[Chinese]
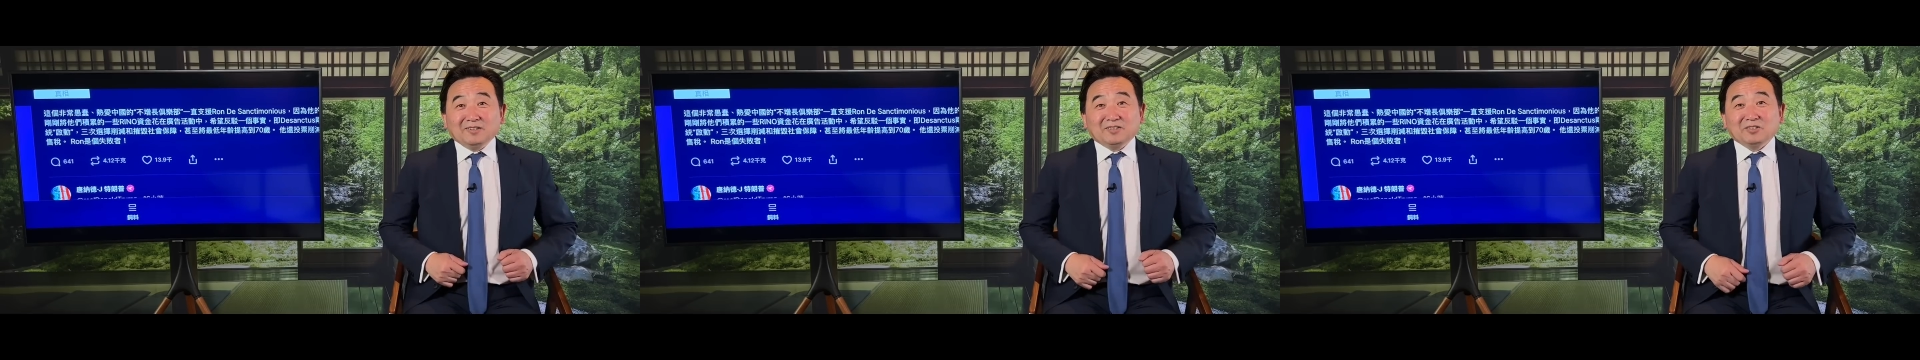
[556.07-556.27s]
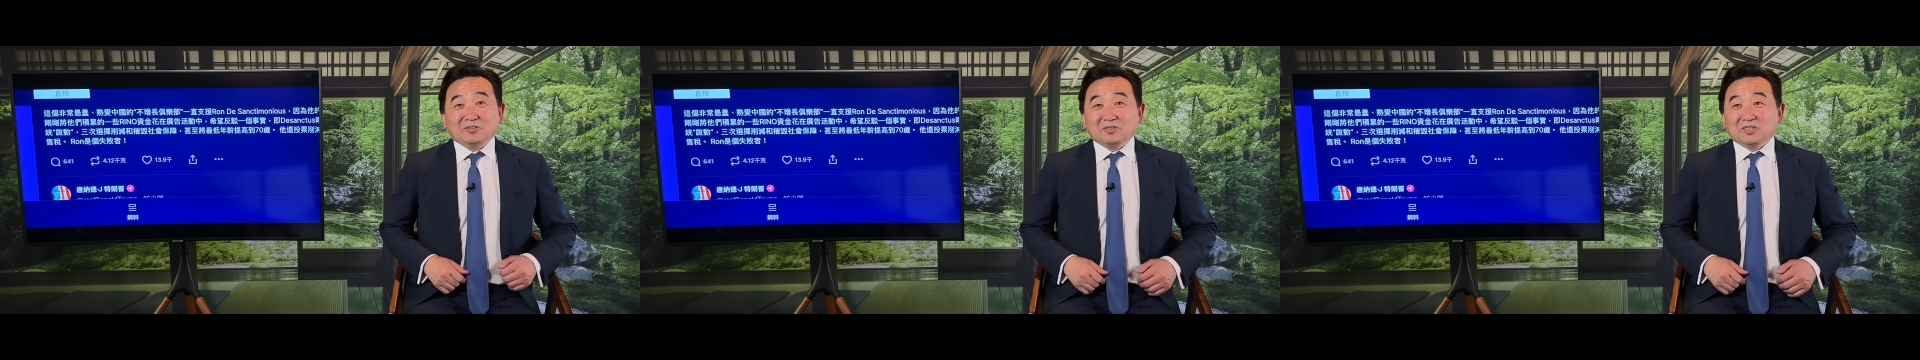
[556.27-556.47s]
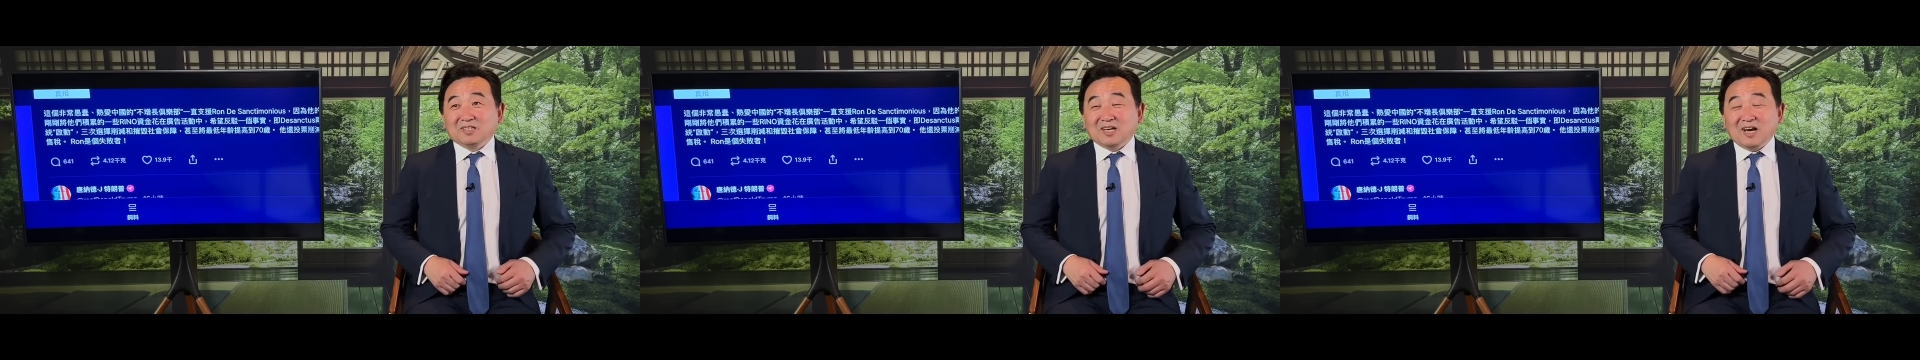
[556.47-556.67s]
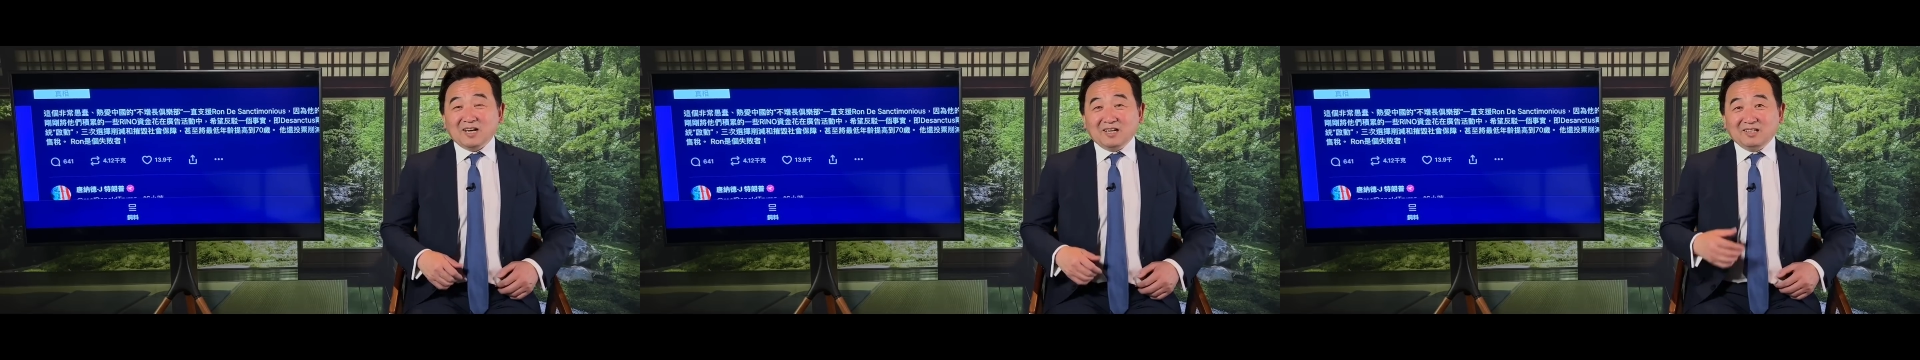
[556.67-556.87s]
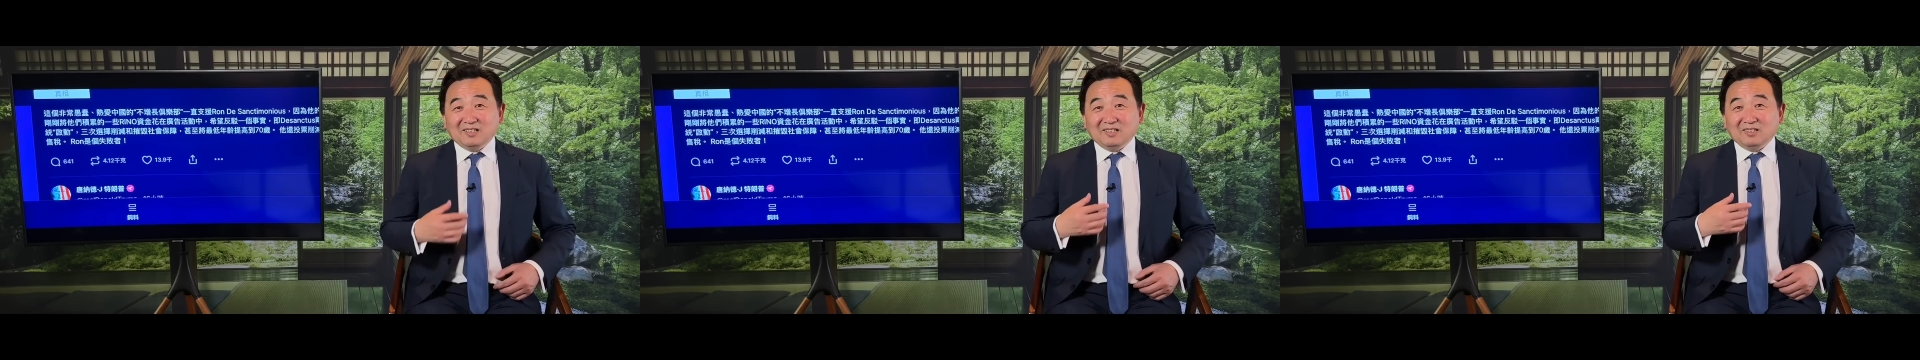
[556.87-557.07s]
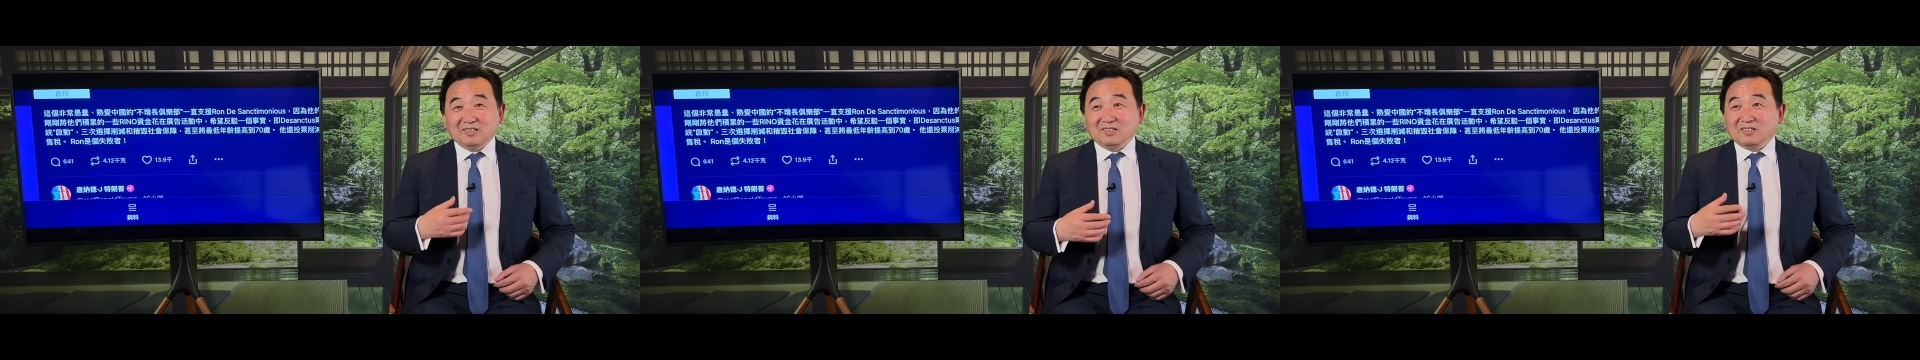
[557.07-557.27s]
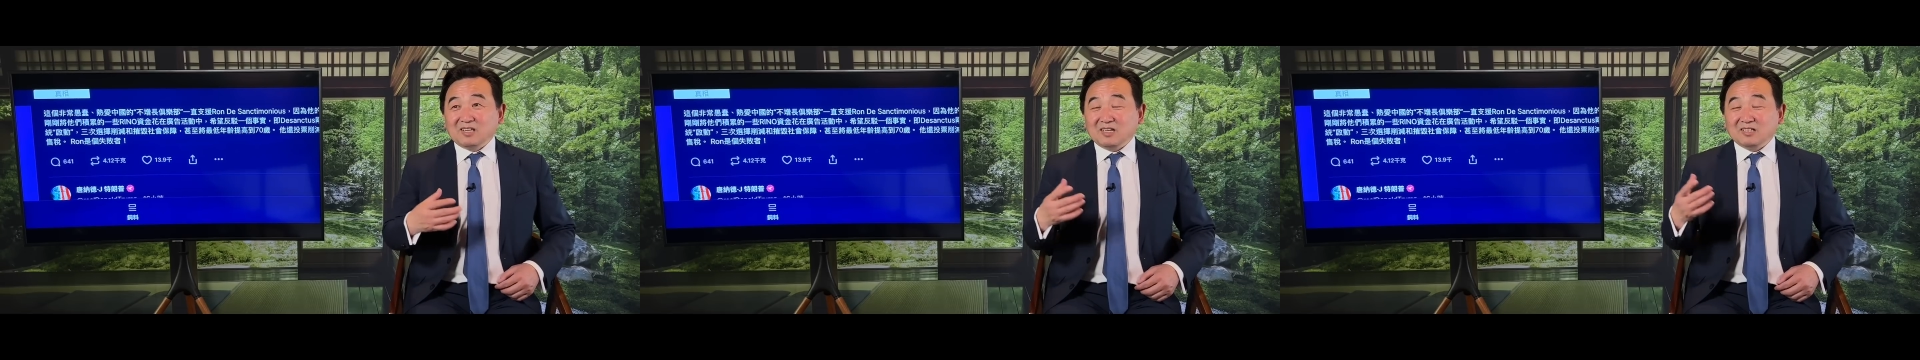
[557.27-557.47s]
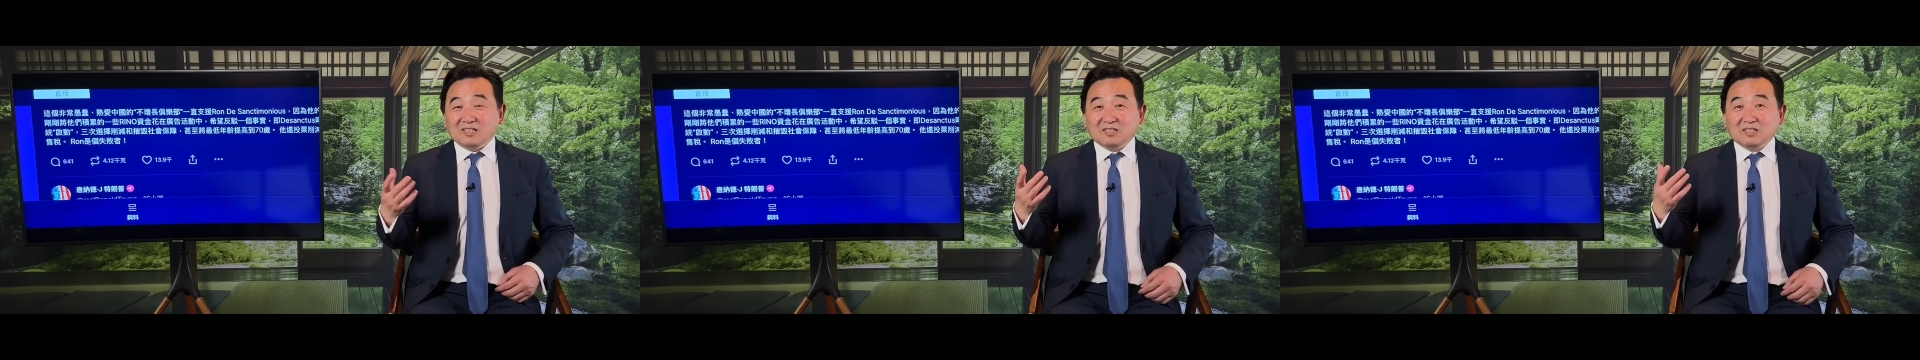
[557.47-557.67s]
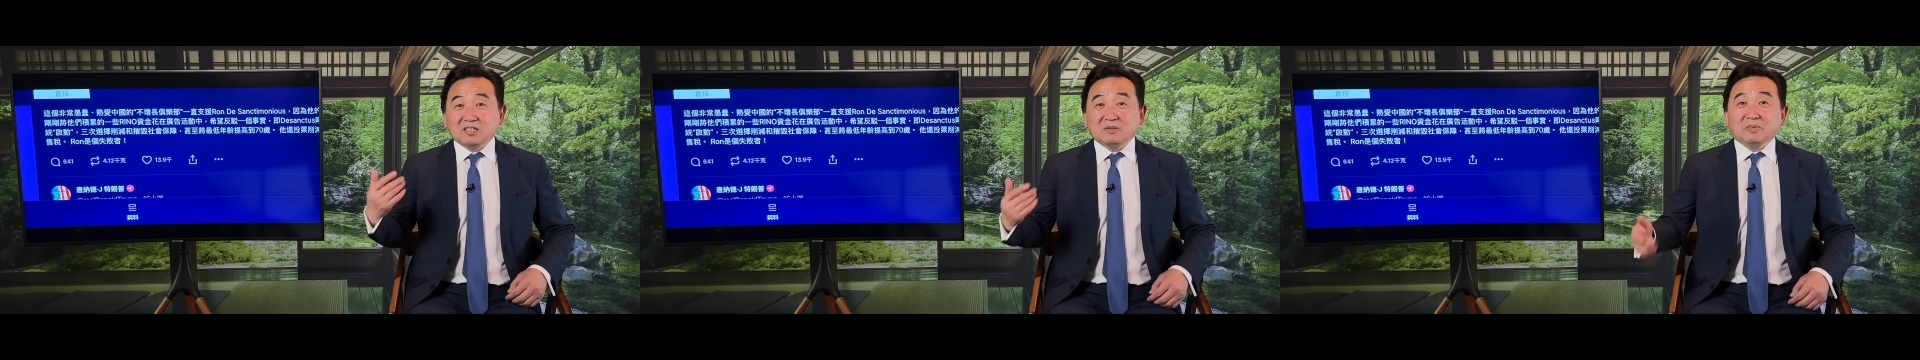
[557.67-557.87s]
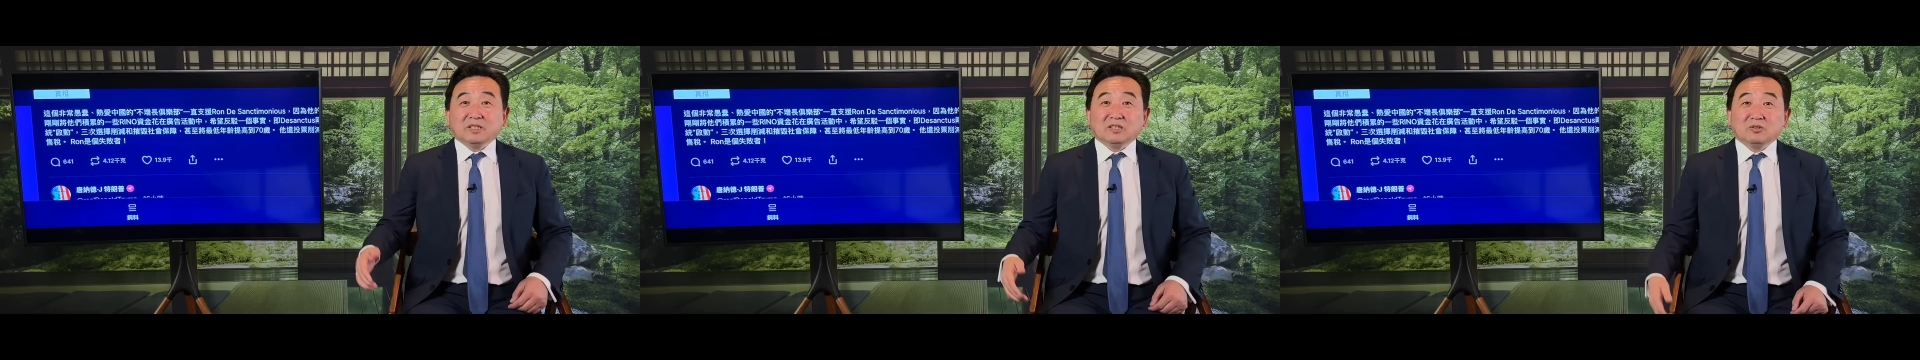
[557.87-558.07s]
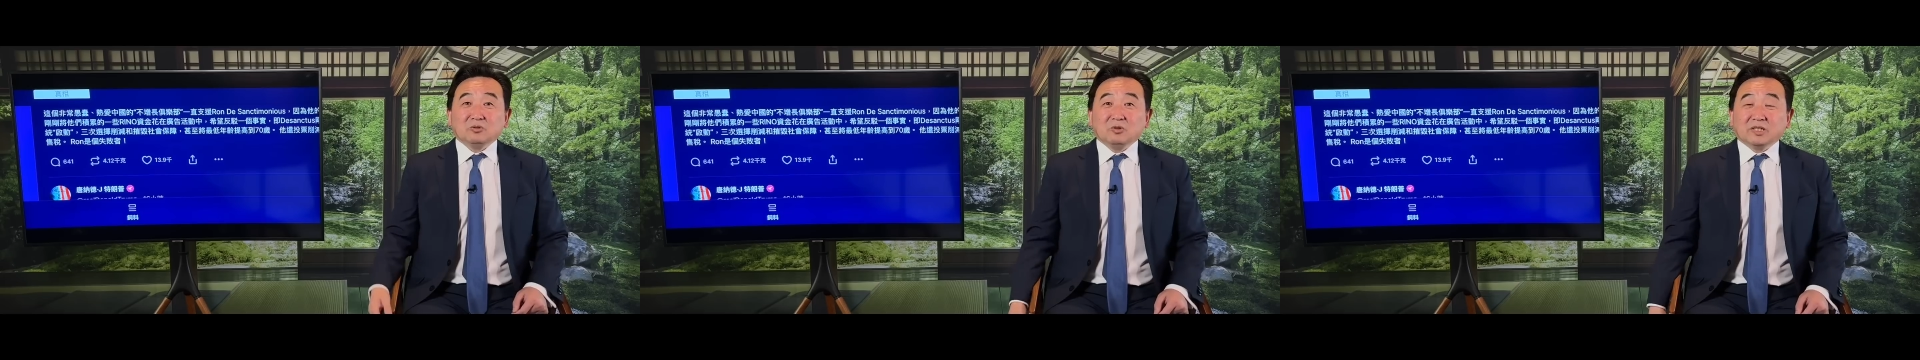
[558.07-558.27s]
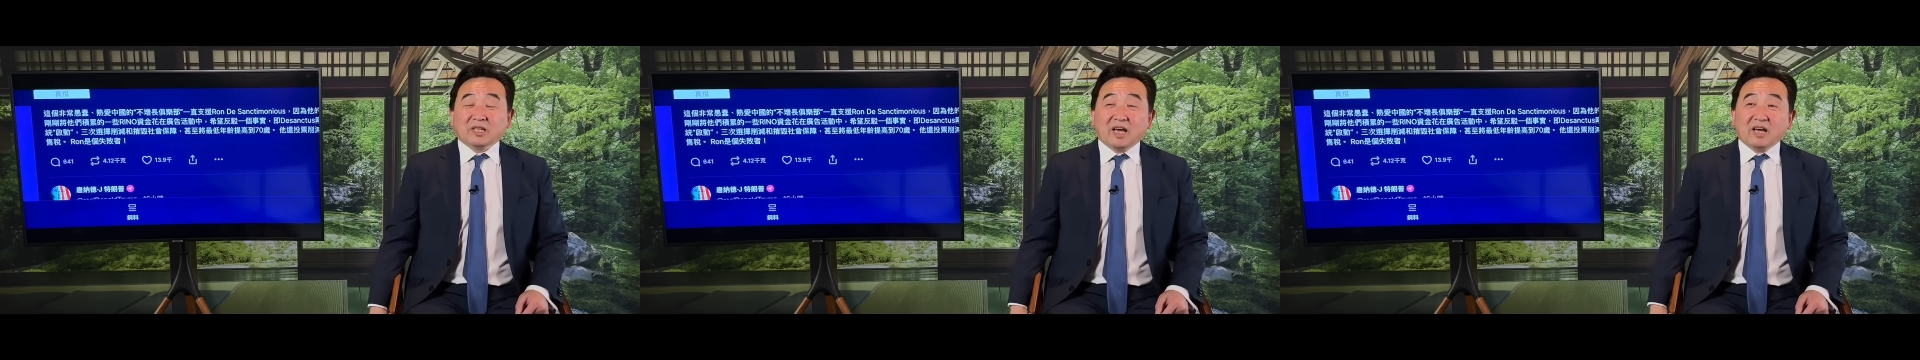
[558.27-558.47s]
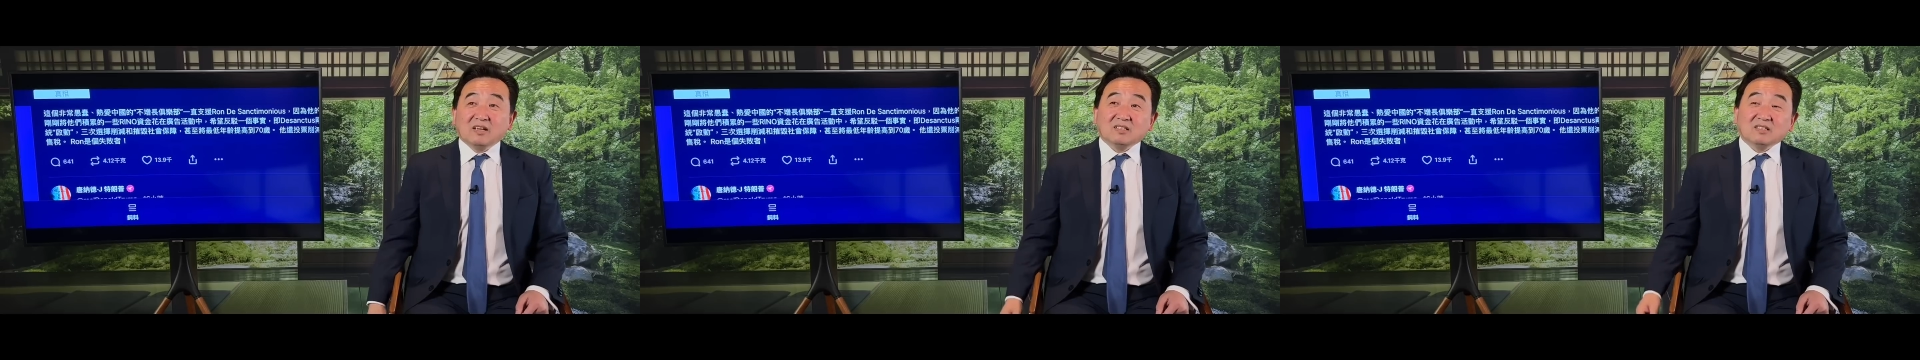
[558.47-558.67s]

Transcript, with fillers: 就是他他的致命的弱点。